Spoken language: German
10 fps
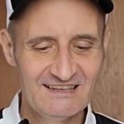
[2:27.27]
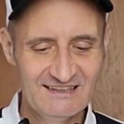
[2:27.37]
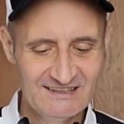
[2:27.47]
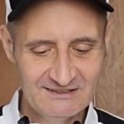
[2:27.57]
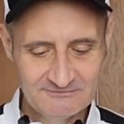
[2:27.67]

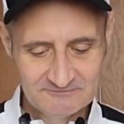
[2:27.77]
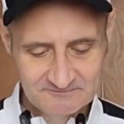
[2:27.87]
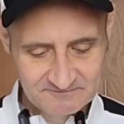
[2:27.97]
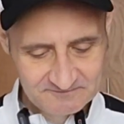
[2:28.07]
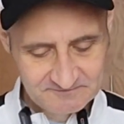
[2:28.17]

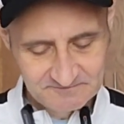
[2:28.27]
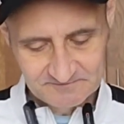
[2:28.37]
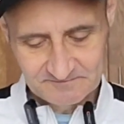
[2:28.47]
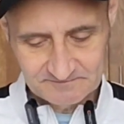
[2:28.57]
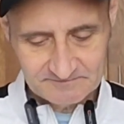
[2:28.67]
Ähm,
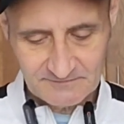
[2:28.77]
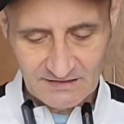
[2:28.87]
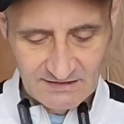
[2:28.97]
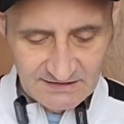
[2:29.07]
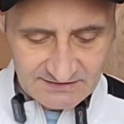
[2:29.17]

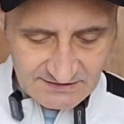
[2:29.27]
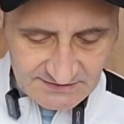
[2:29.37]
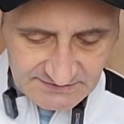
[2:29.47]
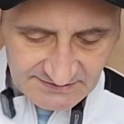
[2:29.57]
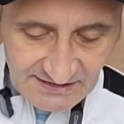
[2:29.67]

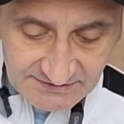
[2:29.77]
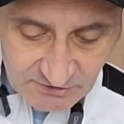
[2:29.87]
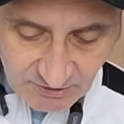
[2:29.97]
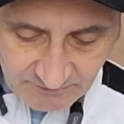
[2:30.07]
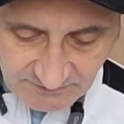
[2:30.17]
die Karte
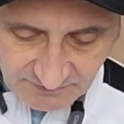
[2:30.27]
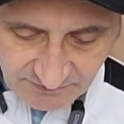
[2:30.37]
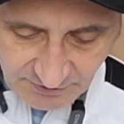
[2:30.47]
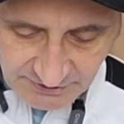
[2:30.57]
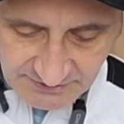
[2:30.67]
kommt
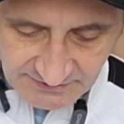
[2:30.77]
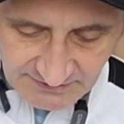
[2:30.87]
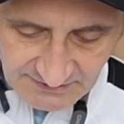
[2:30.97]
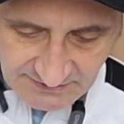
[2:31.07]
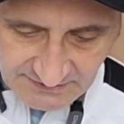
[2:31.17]
von,